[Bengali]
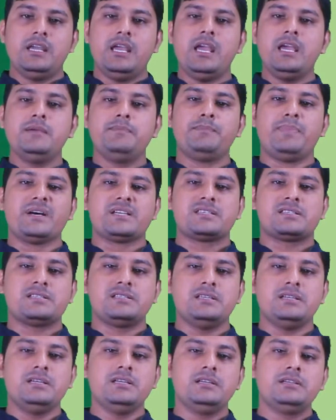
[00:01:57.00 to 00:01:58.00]
এই
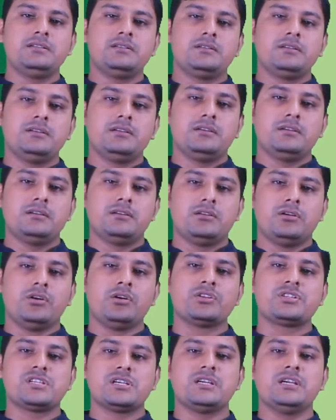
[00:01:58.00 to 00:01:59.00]
পাঁচটির
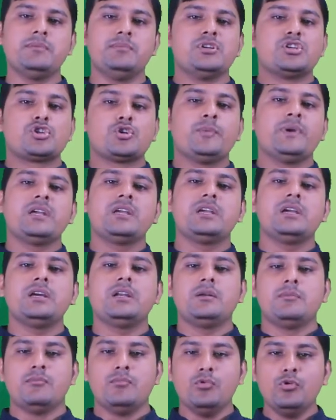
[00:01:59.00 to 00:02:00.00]
হচ্ছে গিয়ে বিশ্বব্যাংকের
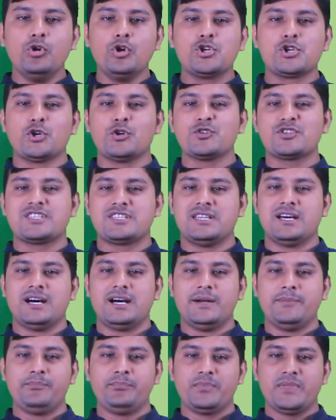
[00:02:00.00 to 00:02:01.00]
মূল সংস্থা
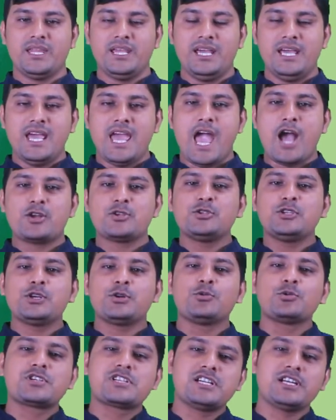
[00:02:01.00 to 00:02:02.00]
এখন যদি
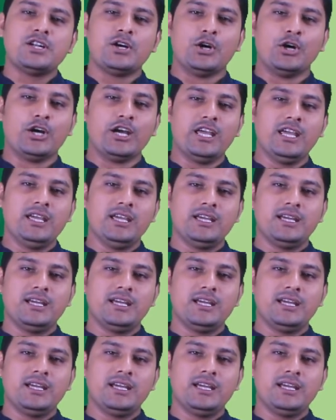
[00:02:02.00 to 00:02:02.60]
কোশ্চেন হয়